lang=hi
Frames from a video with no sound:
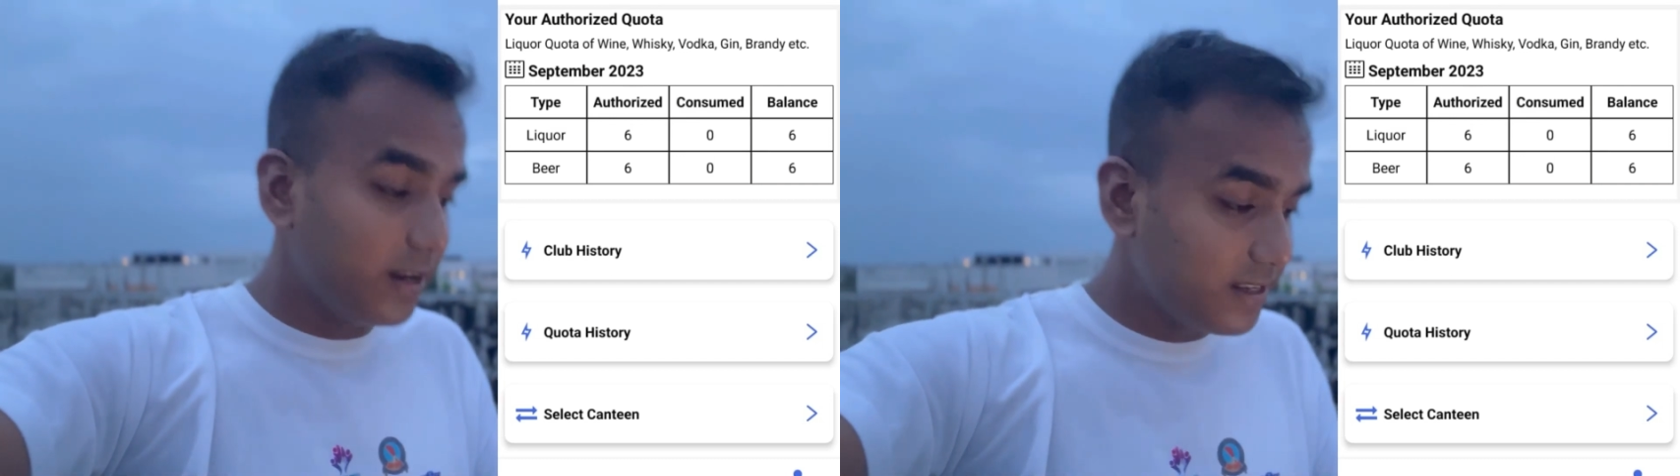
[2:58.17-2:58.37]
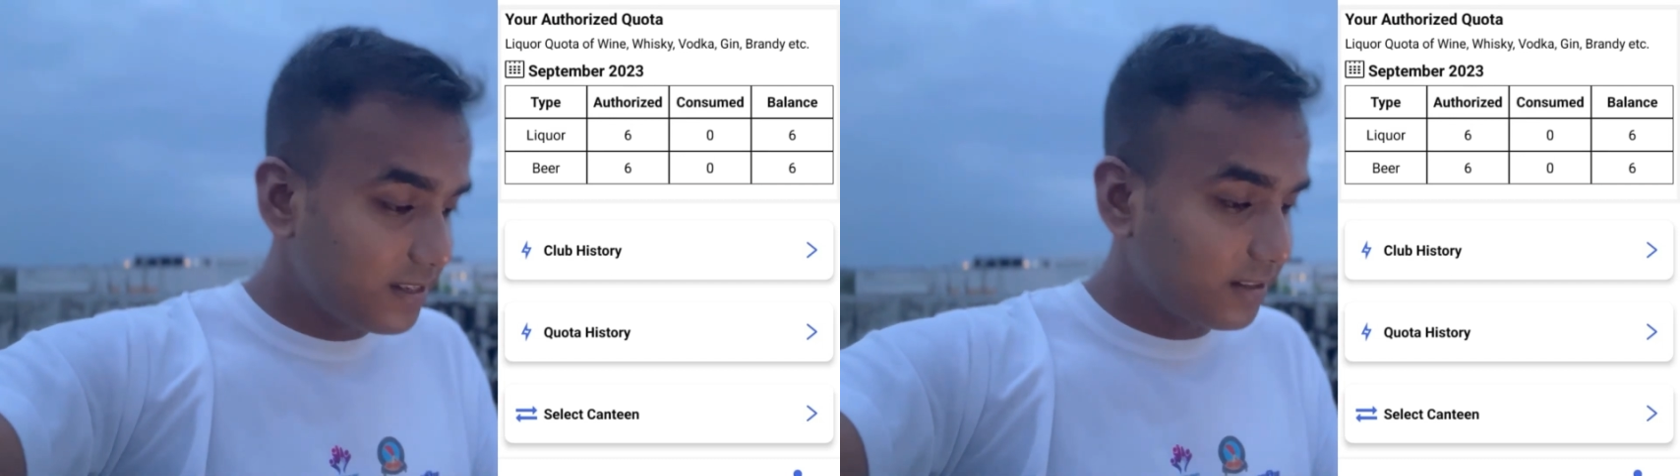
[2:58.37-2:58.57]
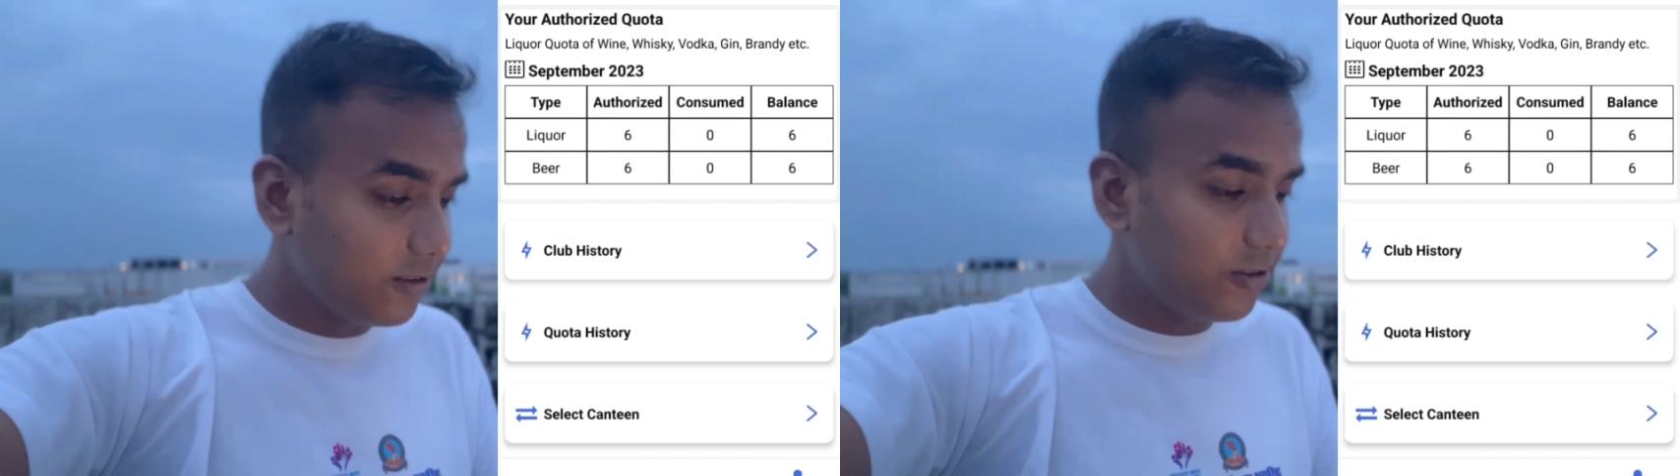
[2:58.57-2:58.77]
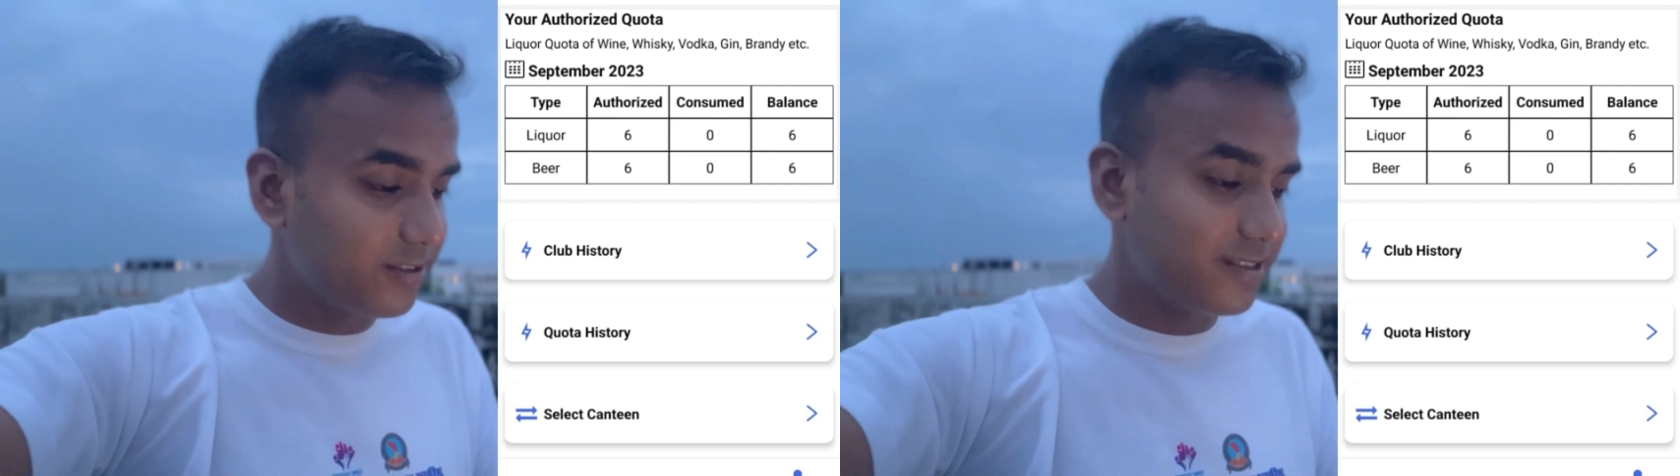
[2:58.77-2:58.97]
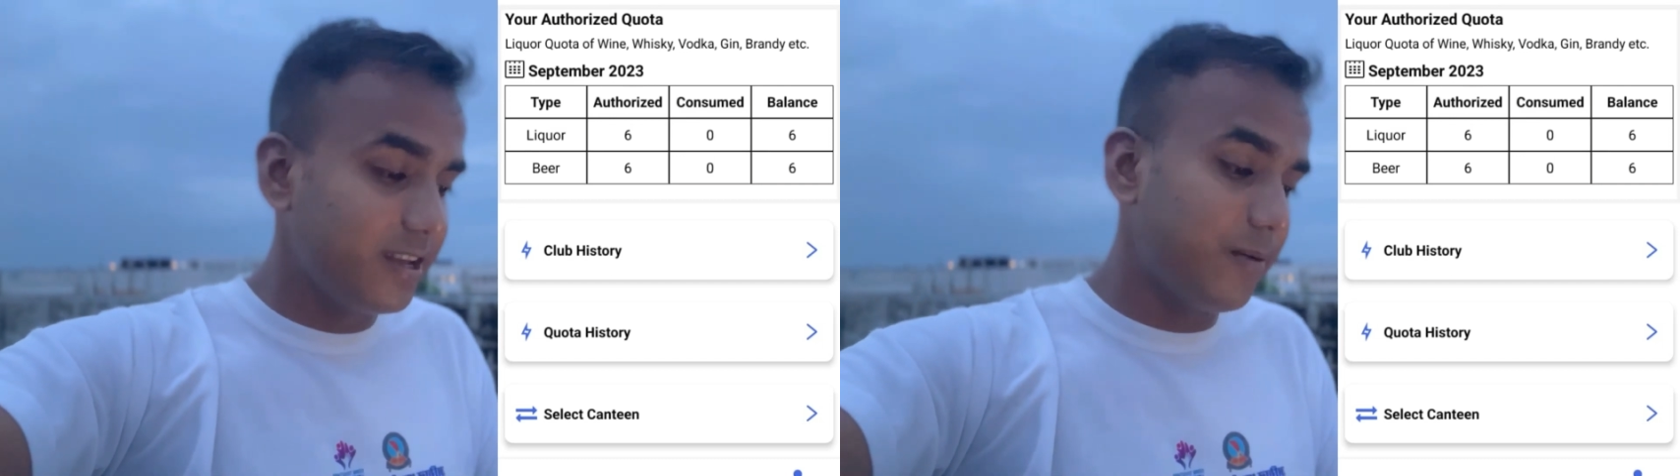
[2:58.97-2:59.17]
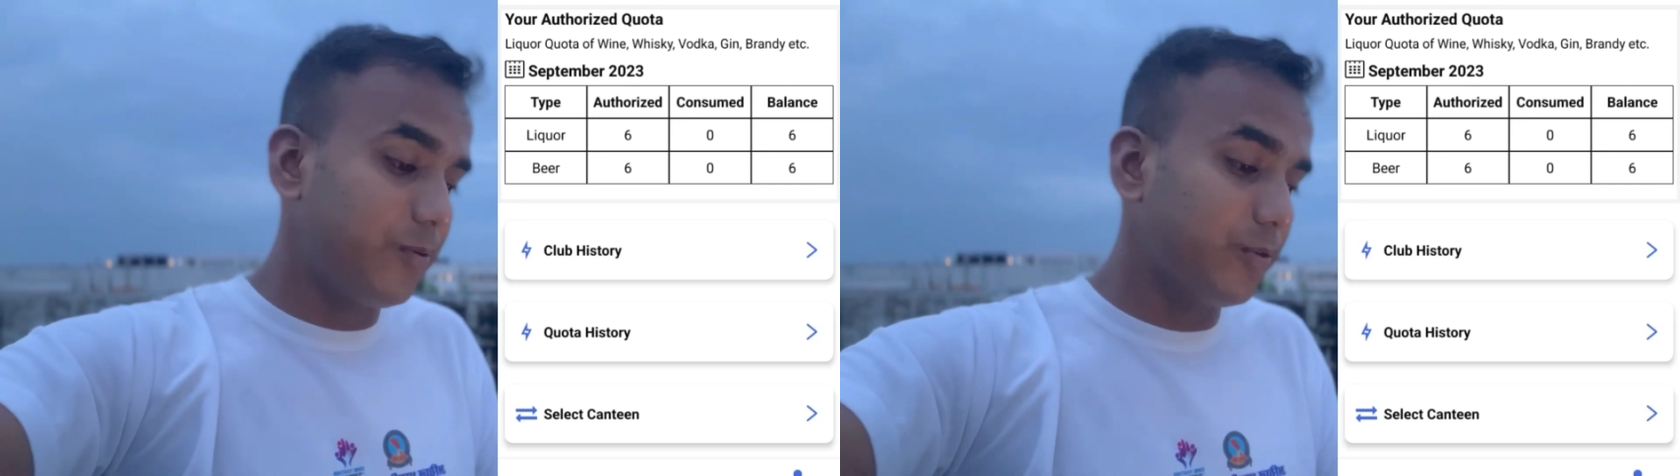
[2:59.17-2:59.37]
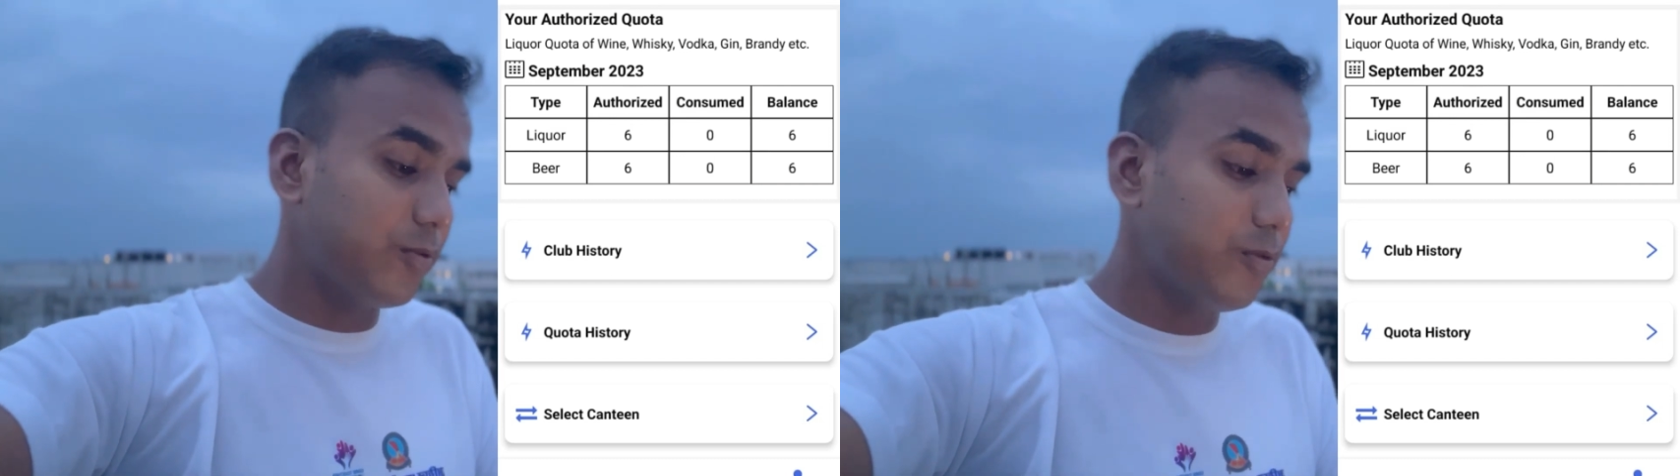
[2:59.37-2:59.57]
ले सकते हैं और से आप लोगों